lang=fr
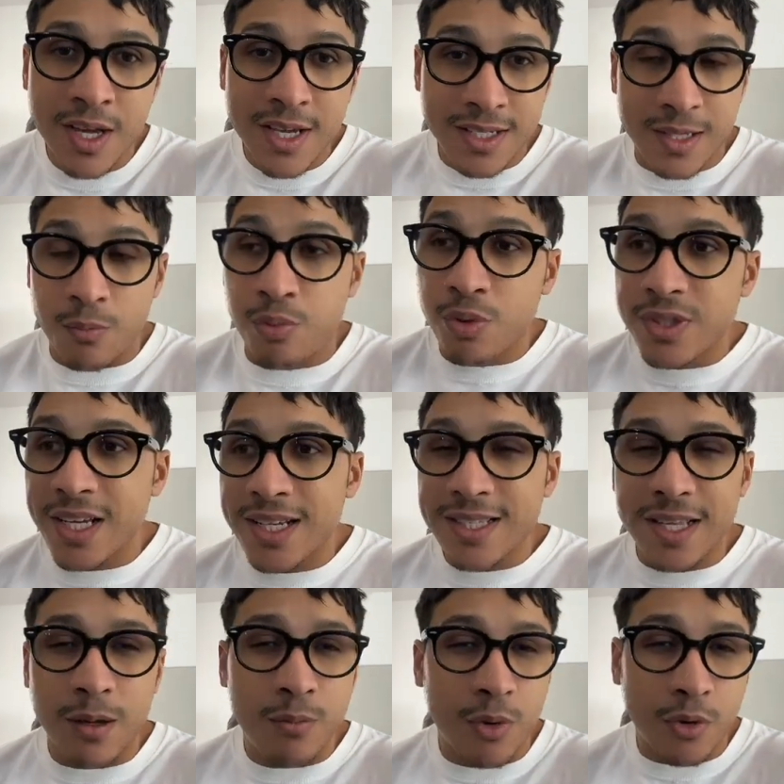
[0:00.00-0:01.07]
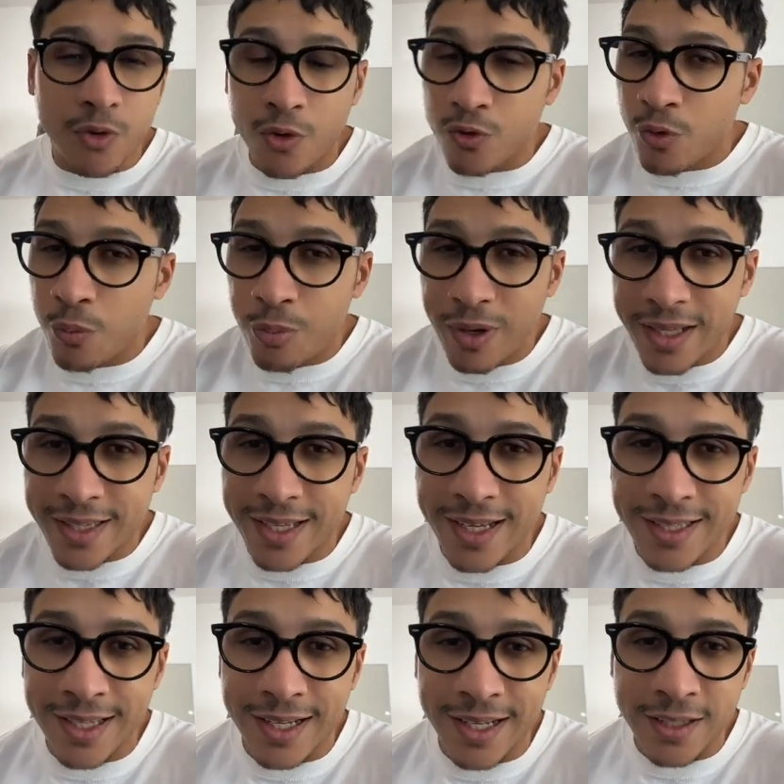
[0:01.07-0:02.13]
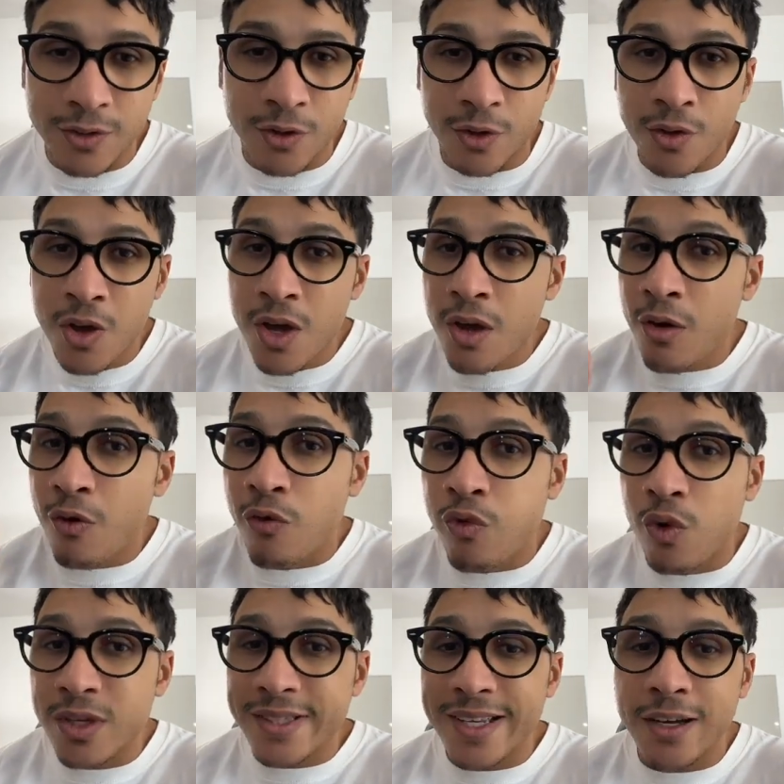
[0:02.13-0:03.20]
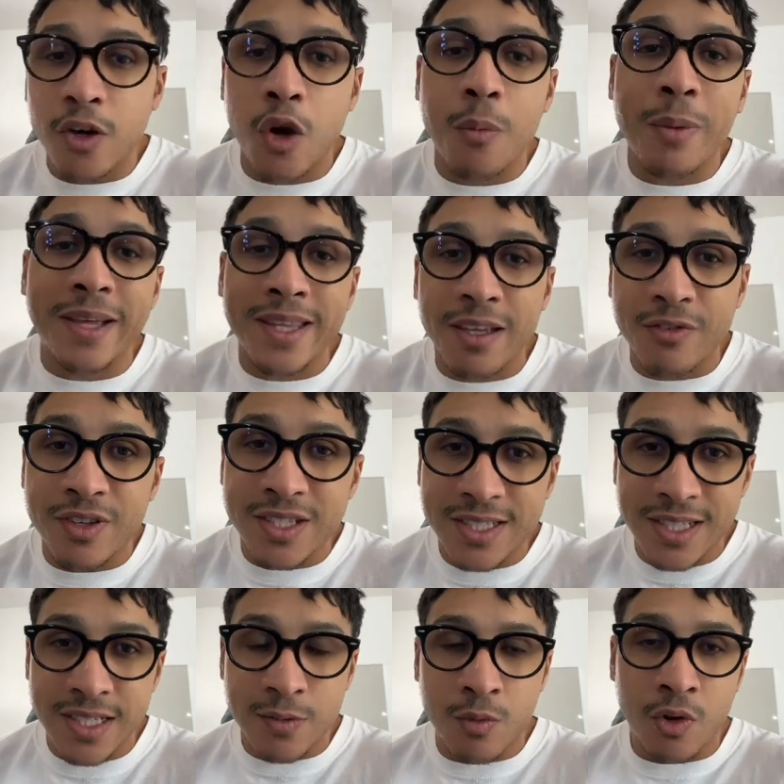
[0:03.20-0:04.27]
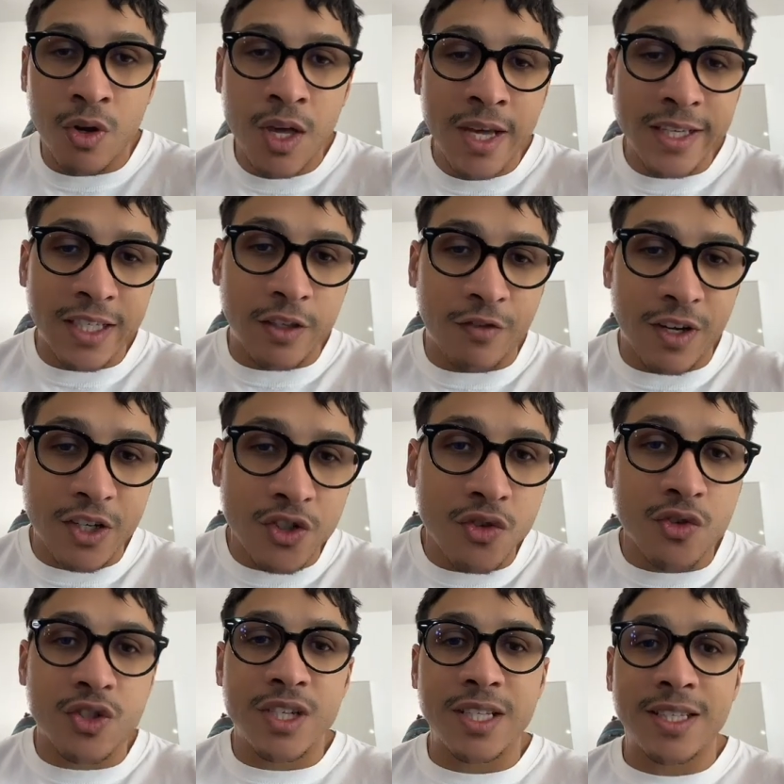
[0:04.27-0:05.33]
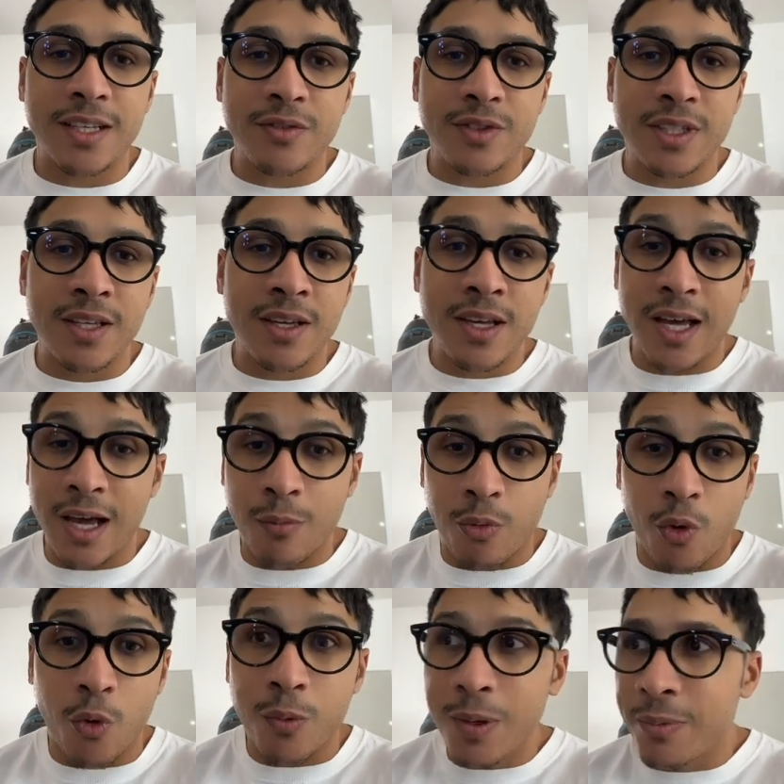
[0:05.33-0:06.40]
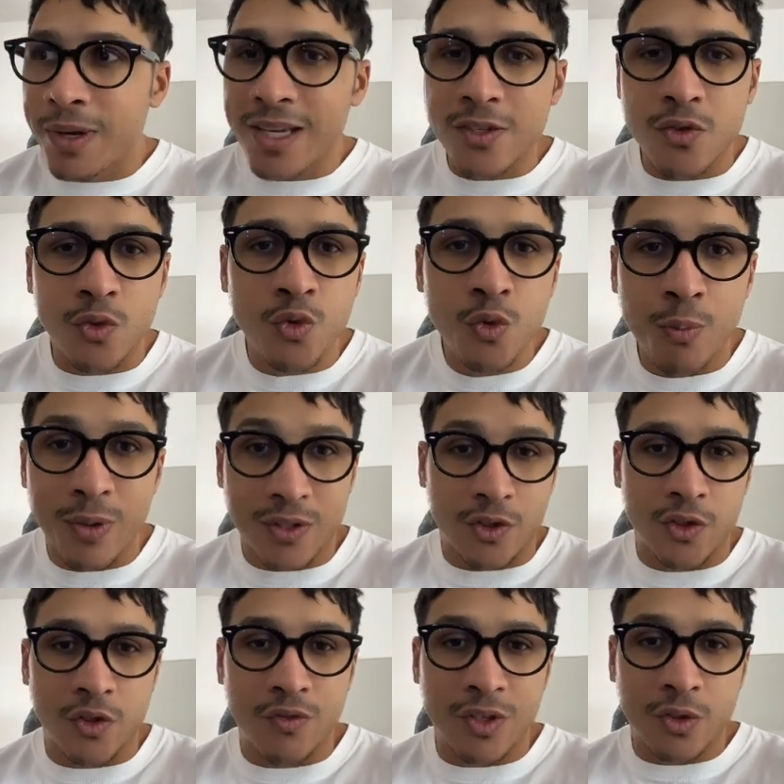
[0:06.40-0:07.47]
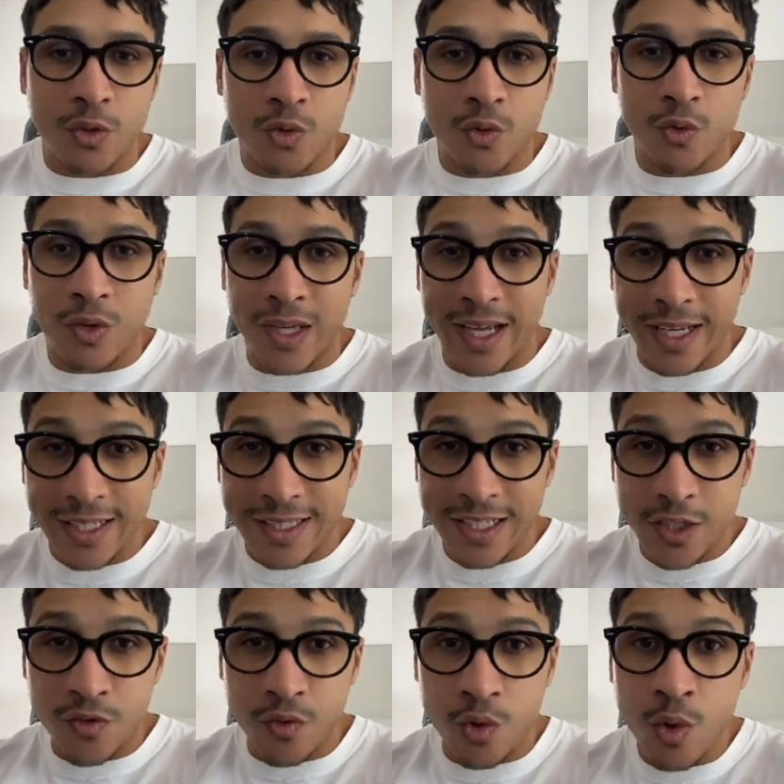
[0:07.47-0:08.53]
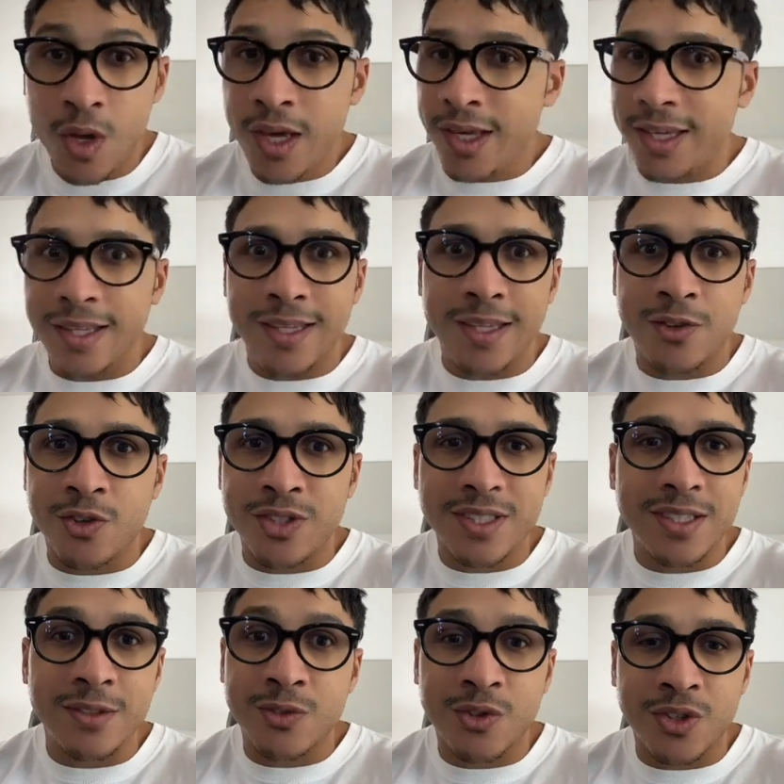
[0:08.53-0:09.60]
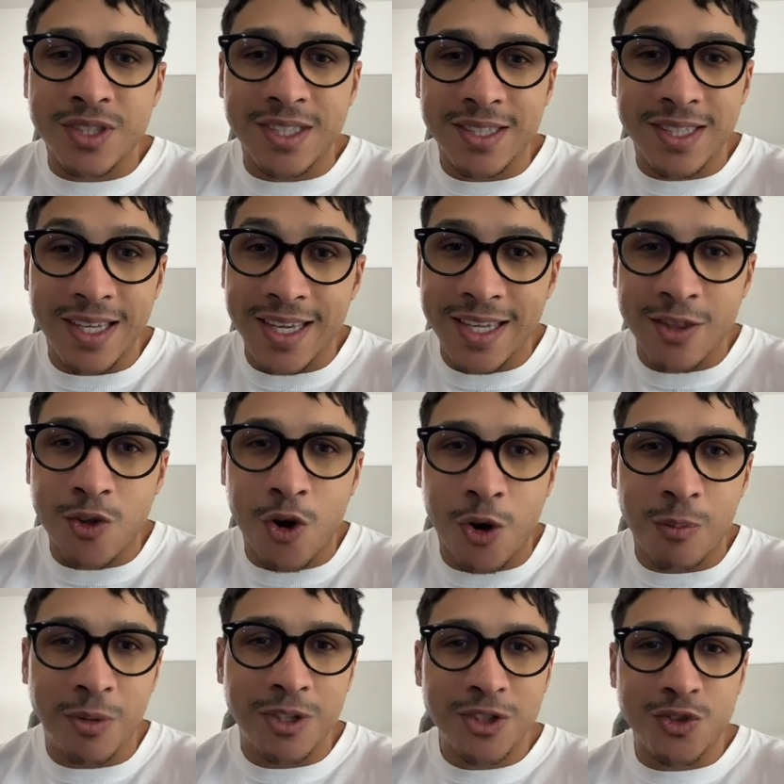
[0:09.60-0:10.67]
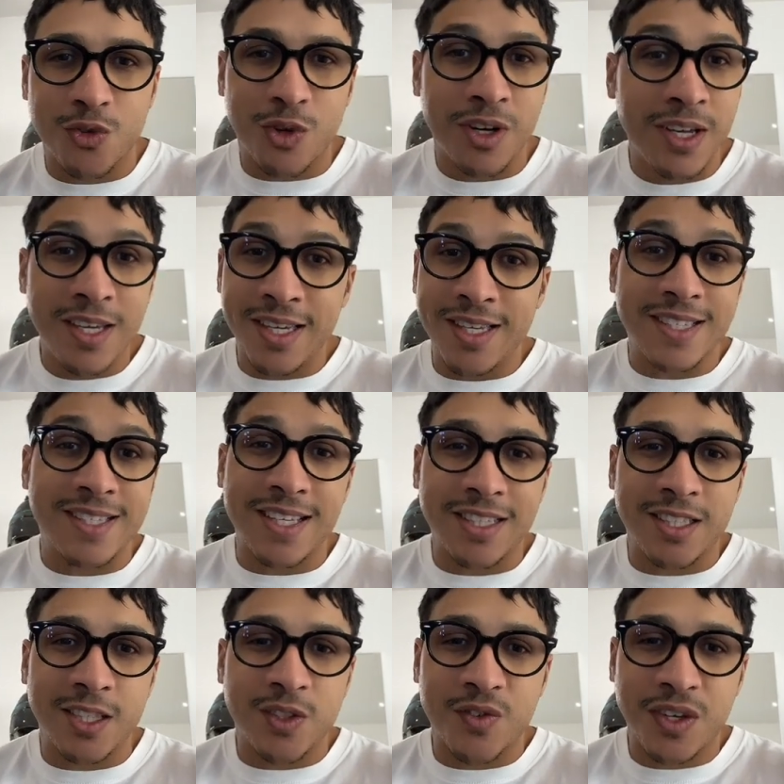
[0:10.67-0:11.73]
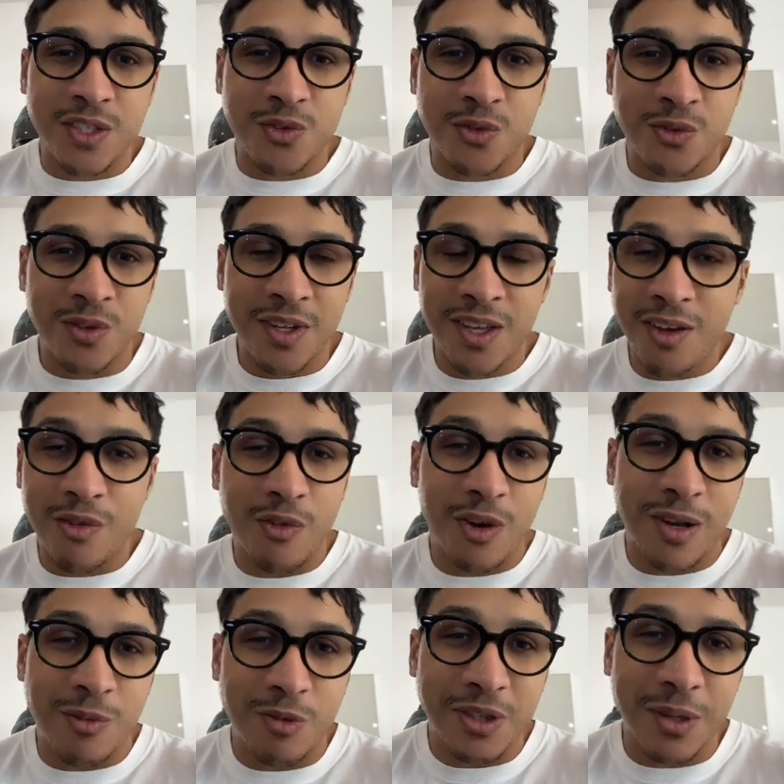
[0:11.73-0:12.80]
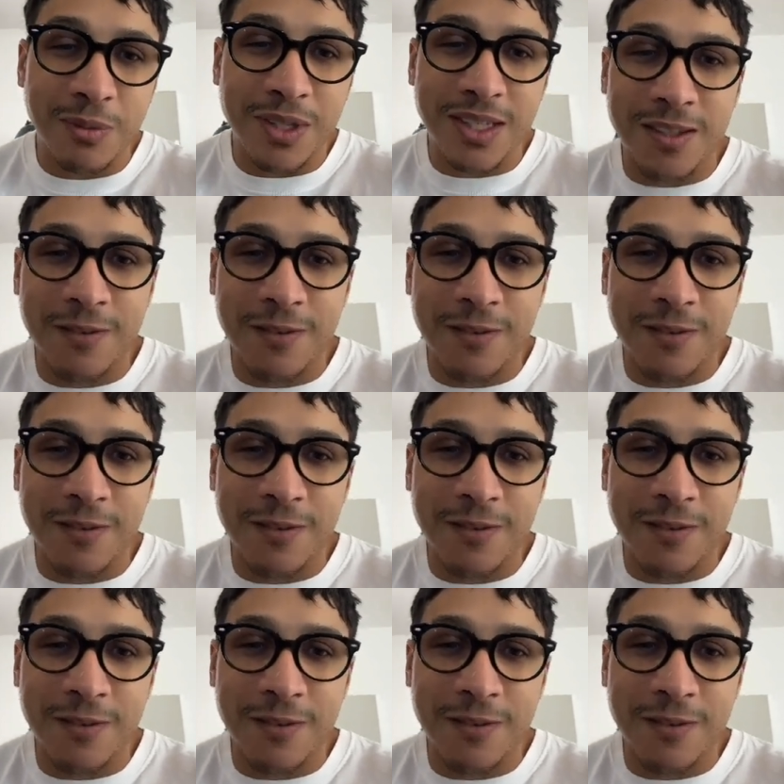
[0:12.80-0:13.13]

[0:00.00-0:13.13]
C'est pour ça que c'est important de ne pas être radin là-dedans. Vois ça comme un investissement qui va changer ta vie. Un problème résolu parce que tu vas te retrouver avec des cheveux et des une densité énorme, tu vois, et une satisfaction. Voilà mon ami.